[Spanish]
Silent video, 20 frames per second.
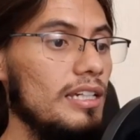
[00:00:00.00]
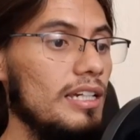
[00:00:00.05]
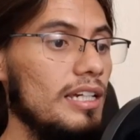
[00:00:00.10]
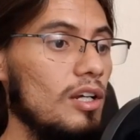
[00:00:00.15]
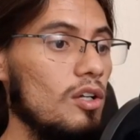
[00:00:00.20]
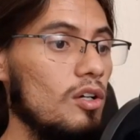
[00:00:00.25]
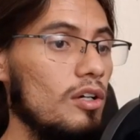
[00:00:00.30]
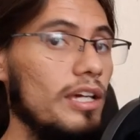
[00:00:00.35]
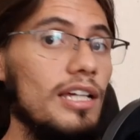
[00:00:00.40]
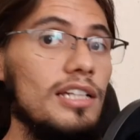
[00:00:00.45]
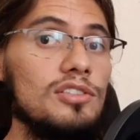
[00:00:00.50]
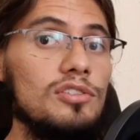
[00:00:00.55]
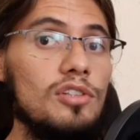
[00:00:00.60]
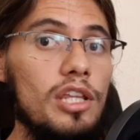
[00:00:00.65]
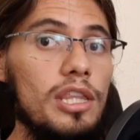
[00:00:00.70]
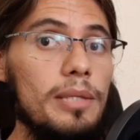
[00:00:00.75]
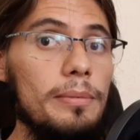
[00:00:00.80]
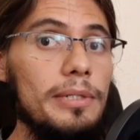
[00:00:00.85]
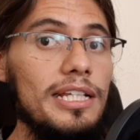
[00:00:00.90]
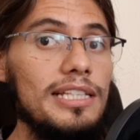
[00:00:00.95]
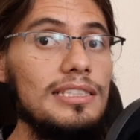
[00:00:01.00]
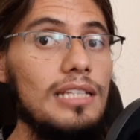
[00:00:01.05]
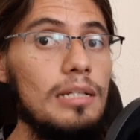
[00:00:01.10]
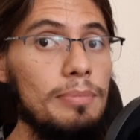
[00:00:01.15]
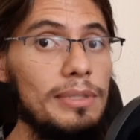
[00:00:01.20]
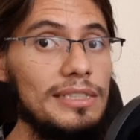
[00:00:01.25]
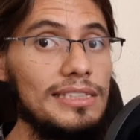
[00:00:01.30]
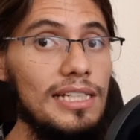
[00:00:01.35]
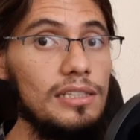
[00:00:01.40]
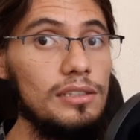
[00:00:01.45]
creo que eso no debería estar
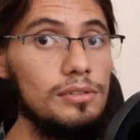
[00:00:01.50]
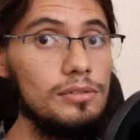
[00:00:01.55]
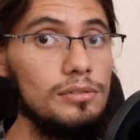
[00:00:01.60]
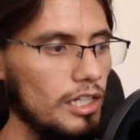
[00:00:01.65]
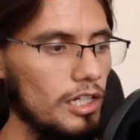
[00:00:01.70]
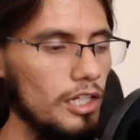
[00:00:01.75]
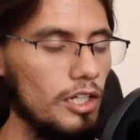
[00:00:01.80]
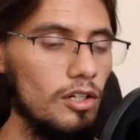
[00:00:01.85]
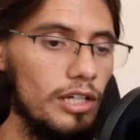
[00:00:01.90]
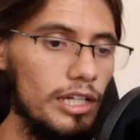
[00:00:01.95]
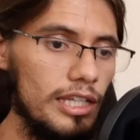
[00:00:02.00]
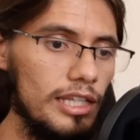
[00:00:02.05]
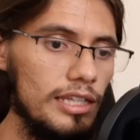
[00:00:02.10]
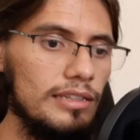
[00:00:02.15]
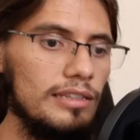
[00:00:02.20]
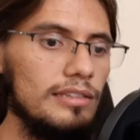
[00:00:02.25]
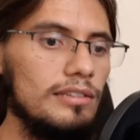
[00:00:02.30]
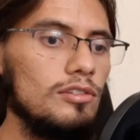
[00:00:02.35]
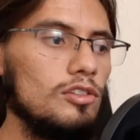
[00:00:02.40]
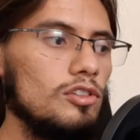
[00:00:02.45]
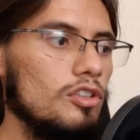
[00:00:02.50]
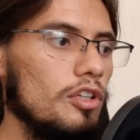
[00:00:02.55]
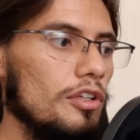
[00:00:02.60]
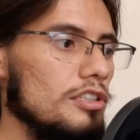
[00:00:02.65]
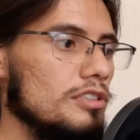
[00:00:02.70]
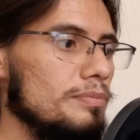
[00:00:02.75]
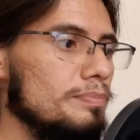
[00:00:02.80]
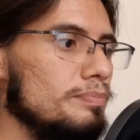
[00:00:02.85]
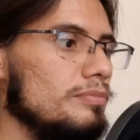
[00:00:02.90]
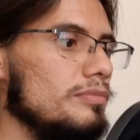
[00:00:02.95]
pasando. Creo que
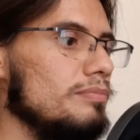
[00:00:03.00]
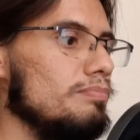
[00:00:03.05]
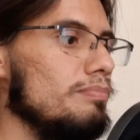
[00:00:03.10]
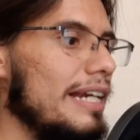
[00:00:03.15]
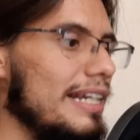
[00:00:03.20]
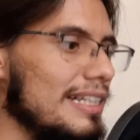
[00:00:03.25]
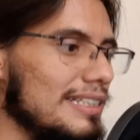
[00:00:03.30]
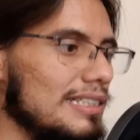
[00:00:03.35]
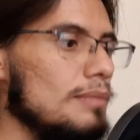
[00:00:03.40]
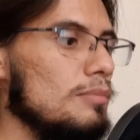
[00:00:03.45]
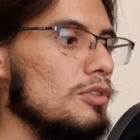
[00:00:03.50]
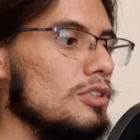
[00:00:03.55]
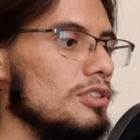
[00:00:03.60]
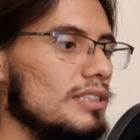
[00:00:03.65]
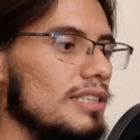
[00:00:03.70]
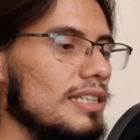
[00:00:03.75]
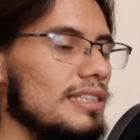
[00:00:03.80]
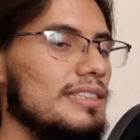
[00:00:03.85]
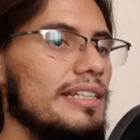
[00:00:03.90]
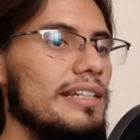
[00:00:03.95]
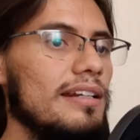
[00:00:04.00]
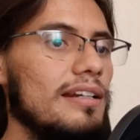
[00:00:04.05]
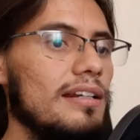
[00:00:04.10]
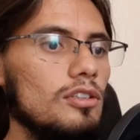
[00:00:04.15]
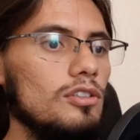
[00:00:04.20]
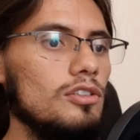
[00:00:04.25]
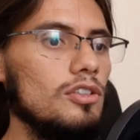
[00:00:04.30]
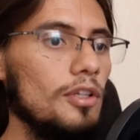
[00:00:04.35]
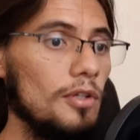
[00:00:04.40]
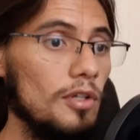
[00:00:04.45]
todos merecemos decir
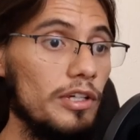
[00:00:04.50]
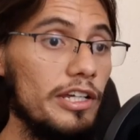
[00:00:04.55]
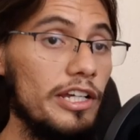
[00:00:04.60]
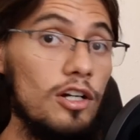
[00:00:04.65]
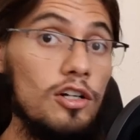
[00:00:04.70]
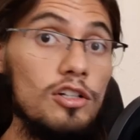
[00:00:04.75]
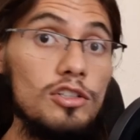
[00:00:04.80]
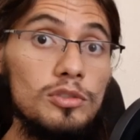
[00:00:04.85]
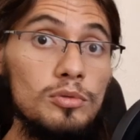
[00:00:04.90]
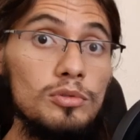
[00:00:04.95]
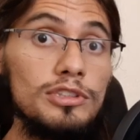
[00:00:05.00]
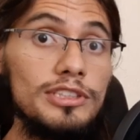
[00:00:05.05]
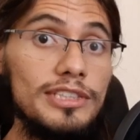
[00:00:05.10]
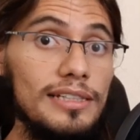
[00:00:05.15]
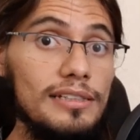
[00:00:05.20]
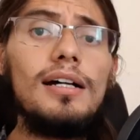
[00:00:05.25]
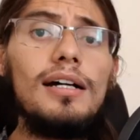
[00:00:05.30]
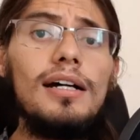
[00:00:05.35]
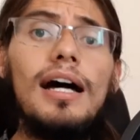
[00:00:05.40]
todo lo que no nos gusta,